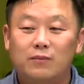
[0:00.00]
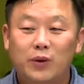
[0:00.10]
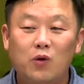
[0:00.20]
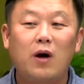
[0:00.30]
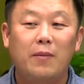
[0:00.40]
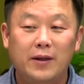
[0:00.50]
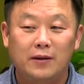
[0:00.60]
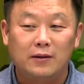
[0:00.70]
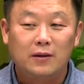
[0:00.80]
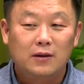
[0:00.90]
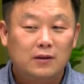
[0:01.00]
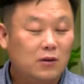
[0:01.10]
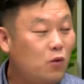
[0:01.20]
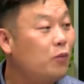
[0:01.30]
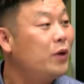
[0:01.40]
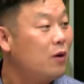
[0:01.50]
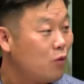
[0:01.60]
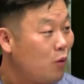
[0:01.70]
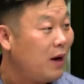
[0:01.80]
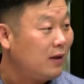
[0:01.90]
필요하면 꼭 필요한
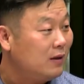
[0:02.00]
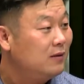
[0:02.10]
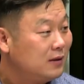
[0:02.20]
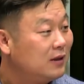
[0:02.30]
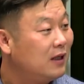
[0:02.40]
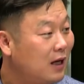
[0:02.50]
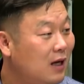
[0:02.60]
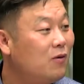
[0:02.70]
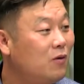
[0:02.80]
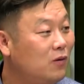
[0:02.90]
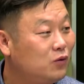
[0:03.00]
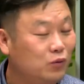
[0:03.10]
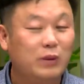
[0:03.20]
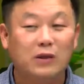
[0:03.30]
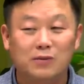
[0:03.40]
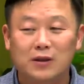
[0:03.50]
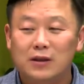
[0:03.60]
고발은 이제 하려고 준비하고 있습니다.